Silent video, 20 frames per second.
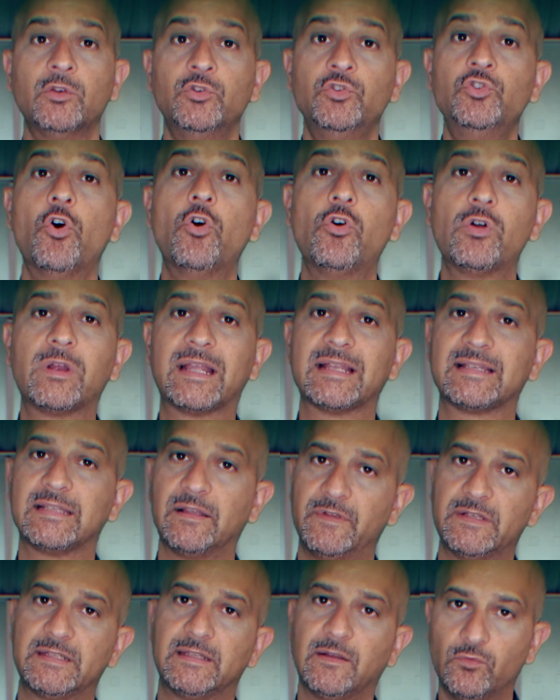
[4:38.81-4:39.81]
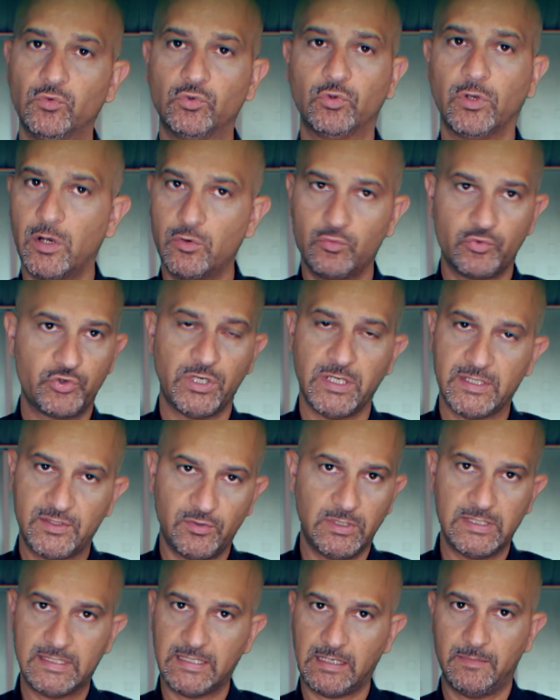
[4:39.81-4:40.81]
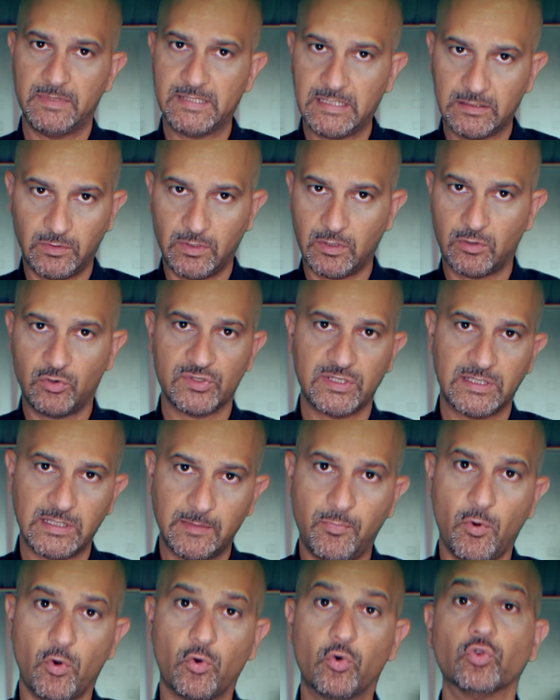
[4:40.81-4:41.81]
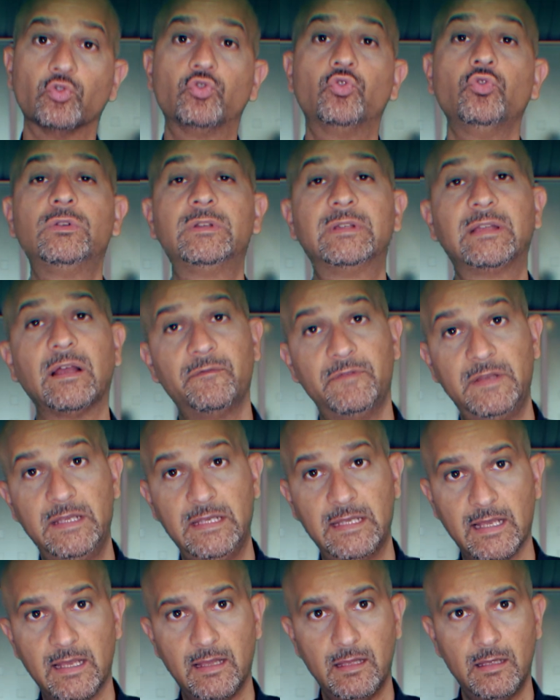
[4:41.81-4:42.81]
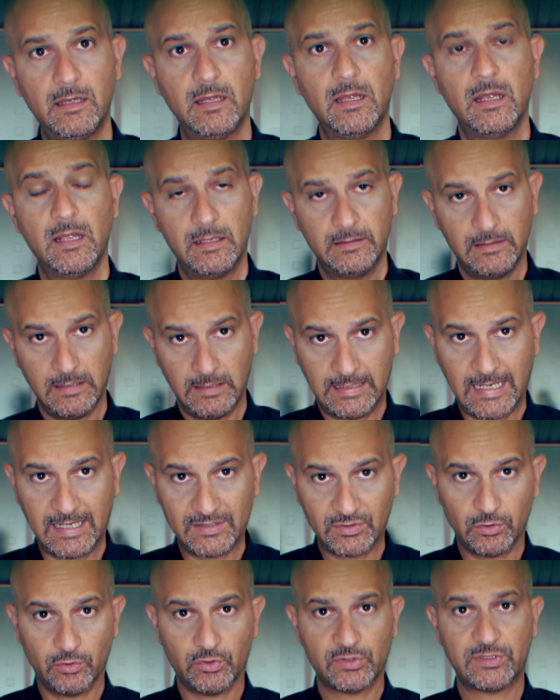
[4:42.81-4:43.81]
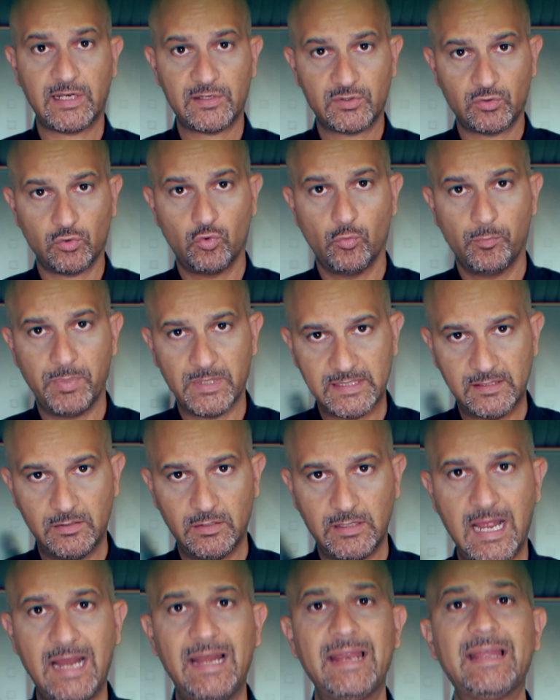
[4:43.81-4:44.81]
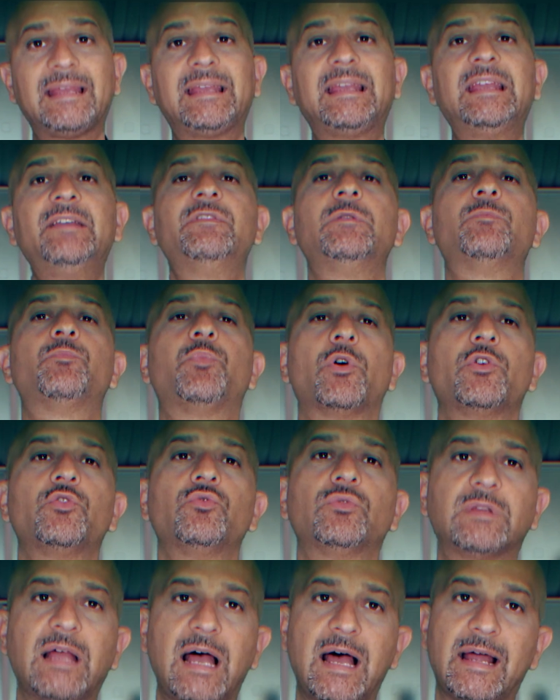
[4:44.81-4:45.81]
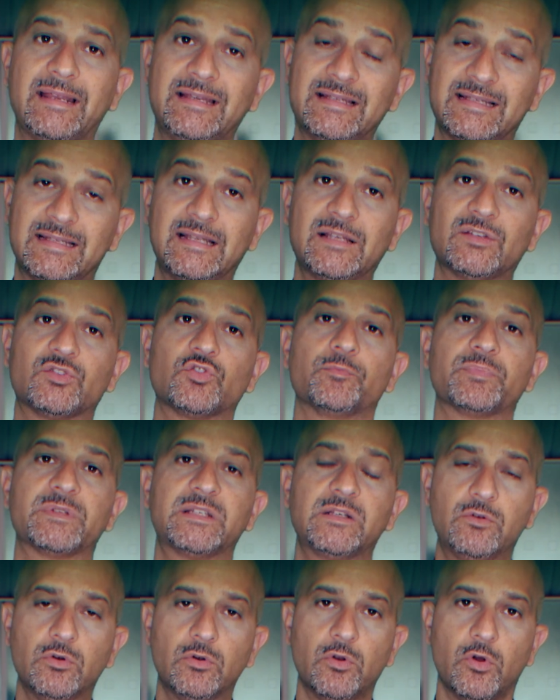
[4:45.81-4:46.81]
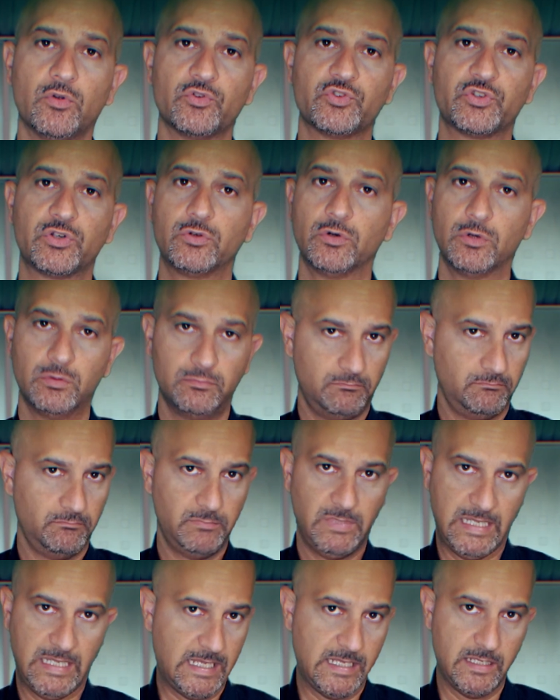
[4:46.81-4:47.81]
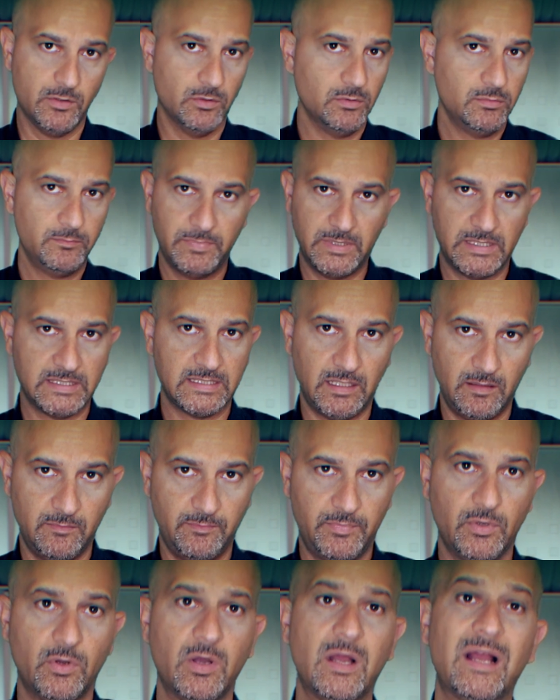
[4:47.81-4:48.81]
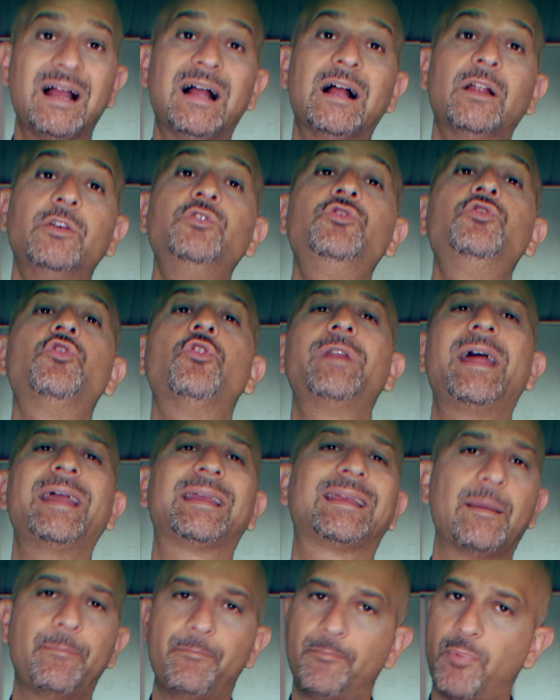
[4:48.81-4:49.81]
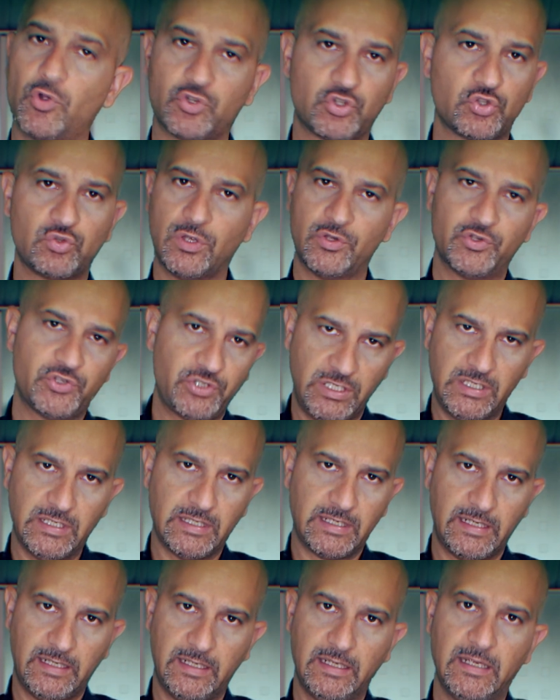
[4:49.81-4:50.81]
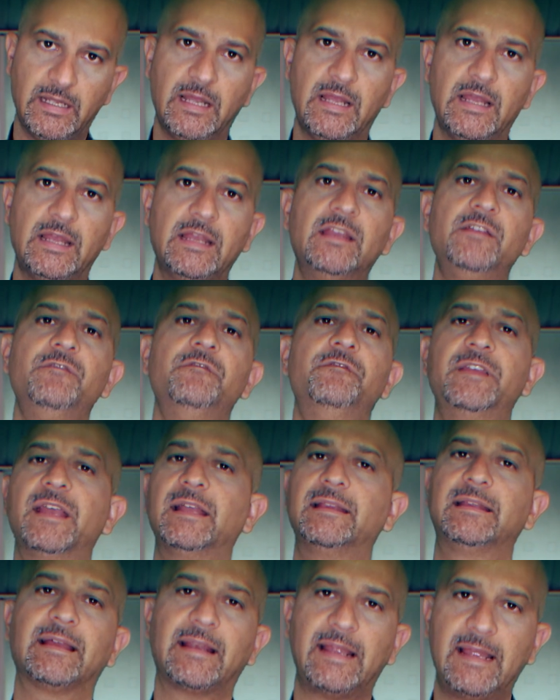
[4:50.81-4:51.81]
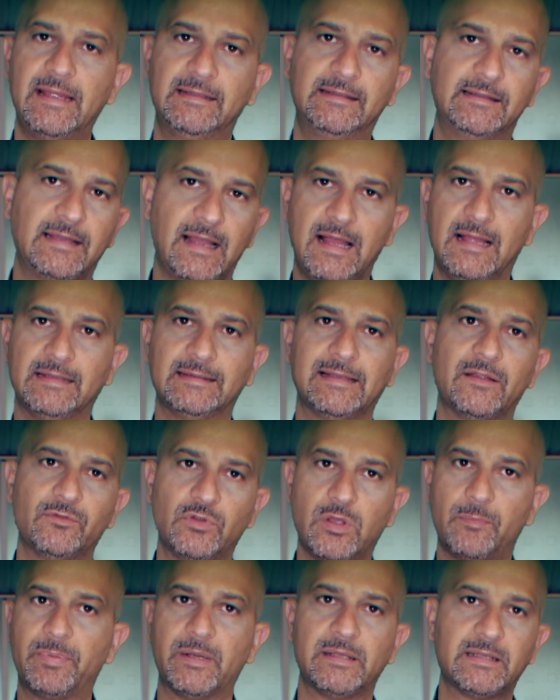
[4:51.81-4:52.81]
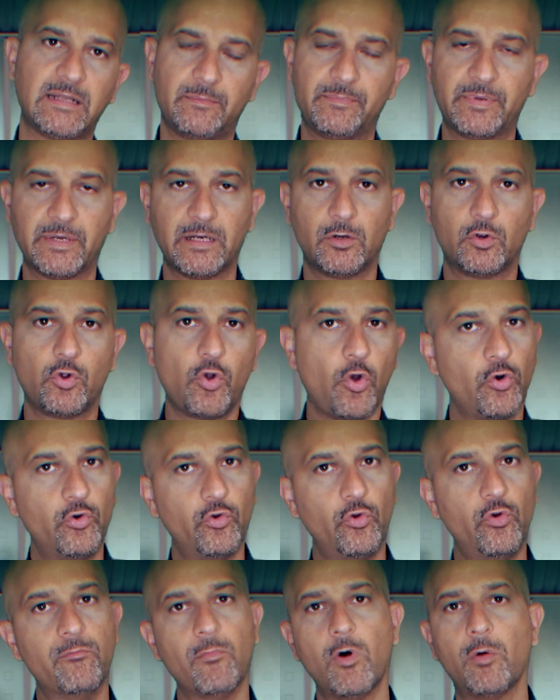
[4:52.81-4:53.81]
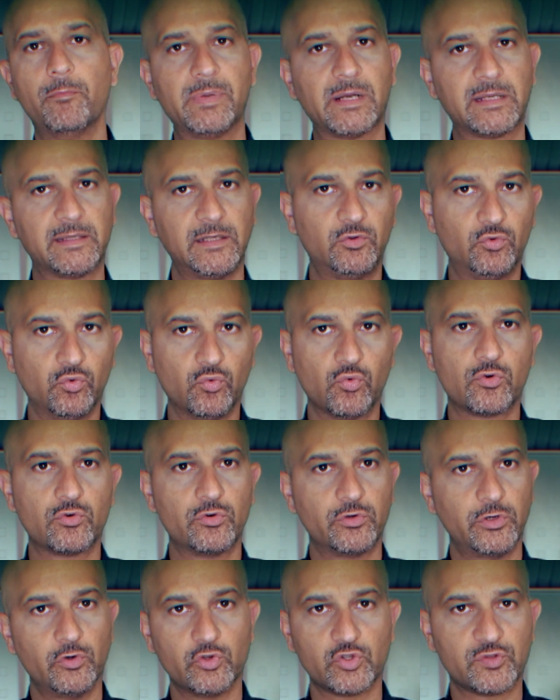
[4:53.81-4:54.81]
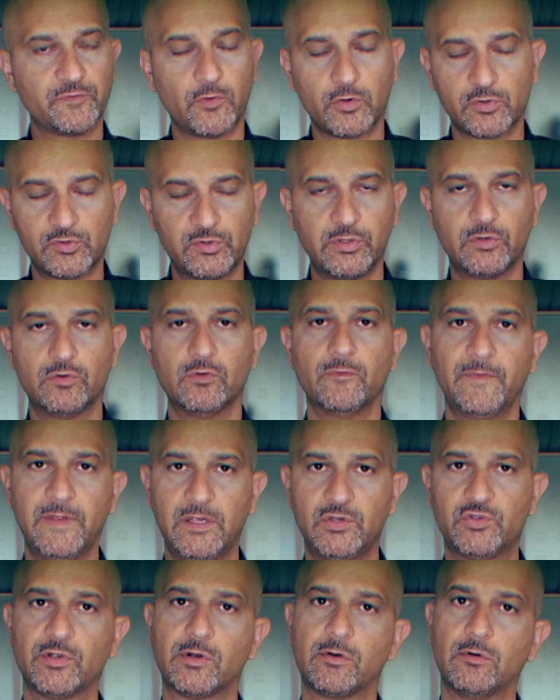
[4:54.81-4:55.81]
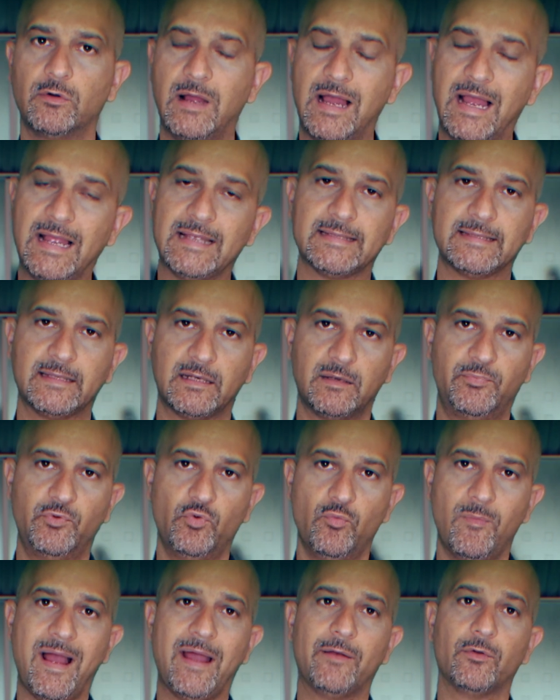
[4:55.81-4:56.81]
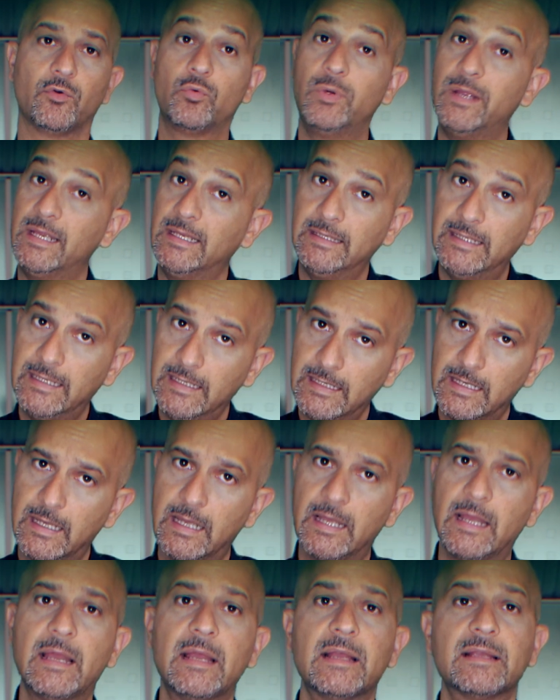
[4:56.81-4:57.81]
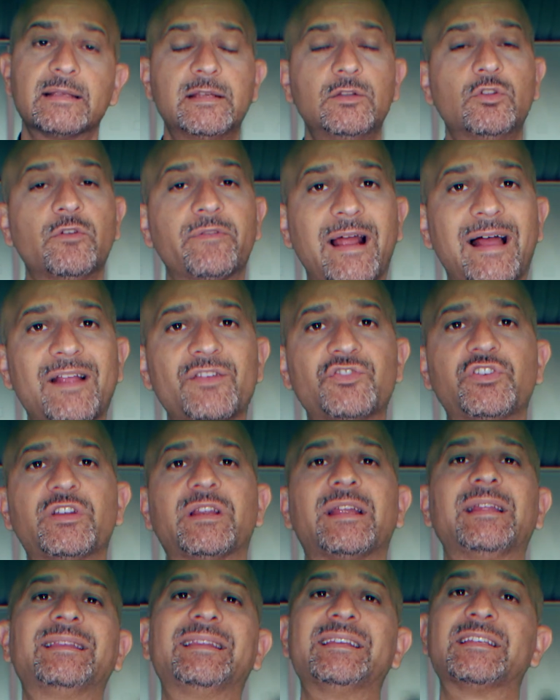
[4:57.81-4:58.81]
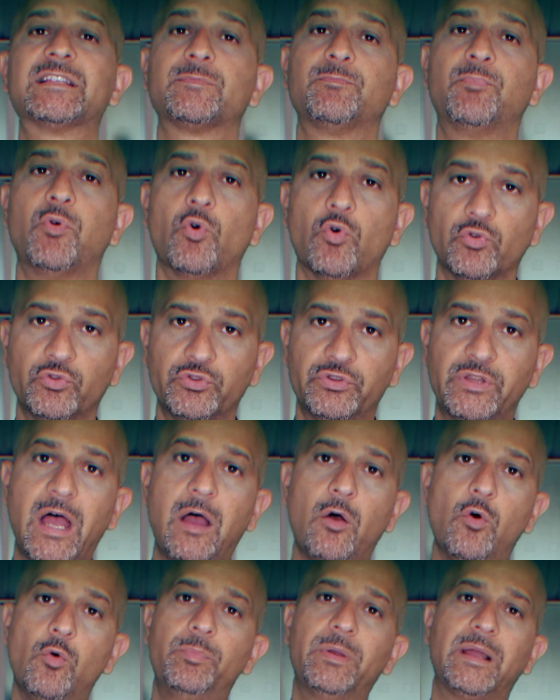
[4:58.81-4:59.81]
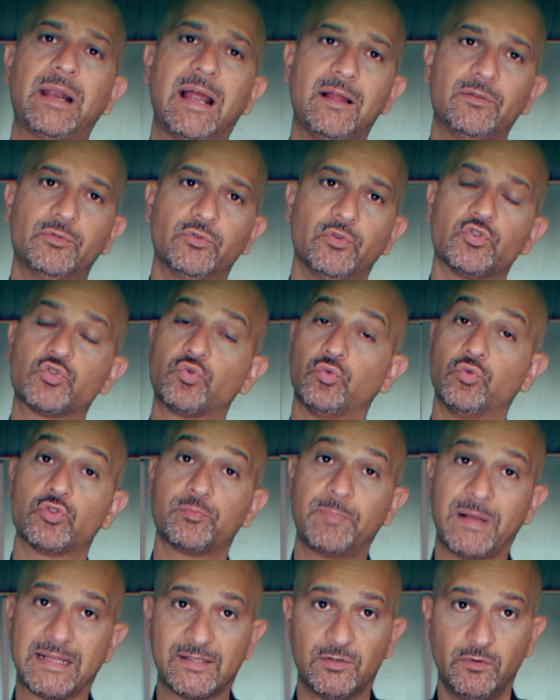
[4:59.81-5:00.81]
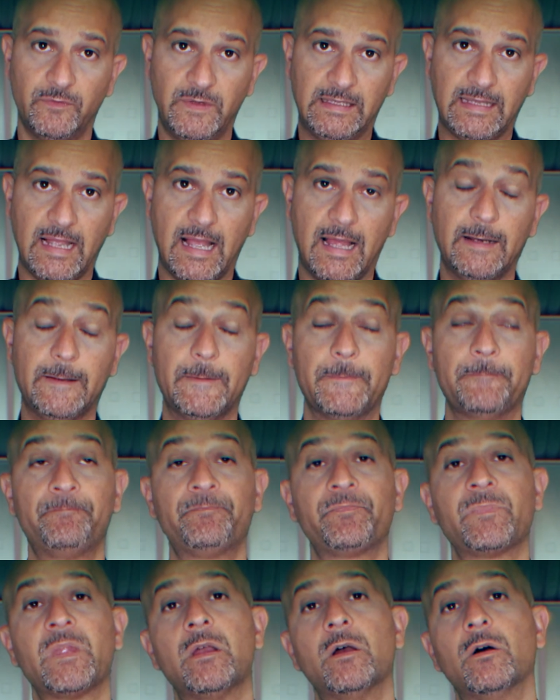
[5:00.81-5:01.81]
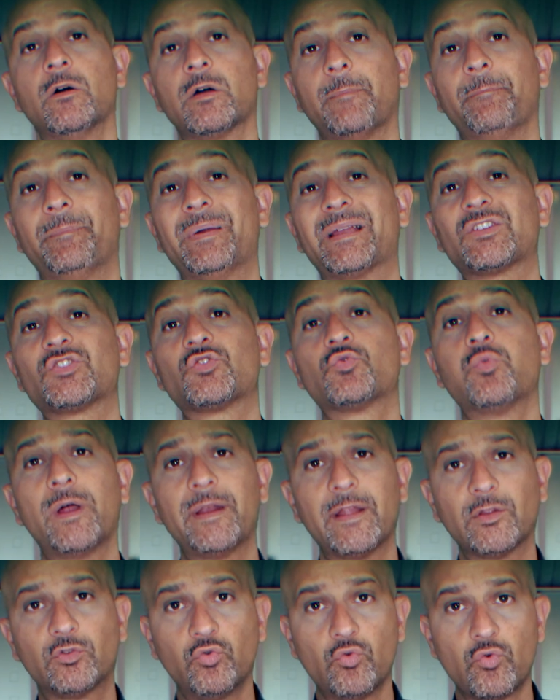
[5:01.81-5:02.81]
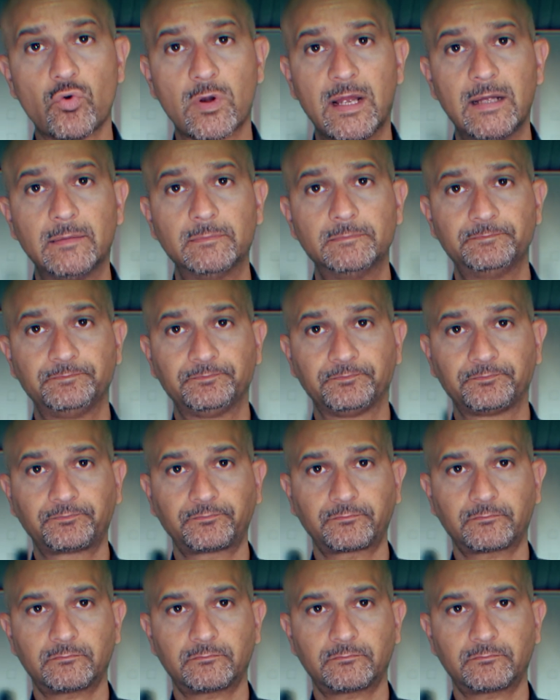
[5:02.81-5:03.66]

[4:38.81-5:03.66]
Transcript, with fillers: Non che se aveste avuto le allucinazioni sarebbe stata una cosa da poco, tuttavia nel caso dello stress occupazionale chi vi può aiutare in senso psicologico, io per esempio, non è che posso agire in via diretta andando a prendere per il collo il mobber di turno nello sforzo di convincerlo a essere più umano. Quindi si dovrà agire di sponda operando sullo spazio vitale. Ora, per sua natura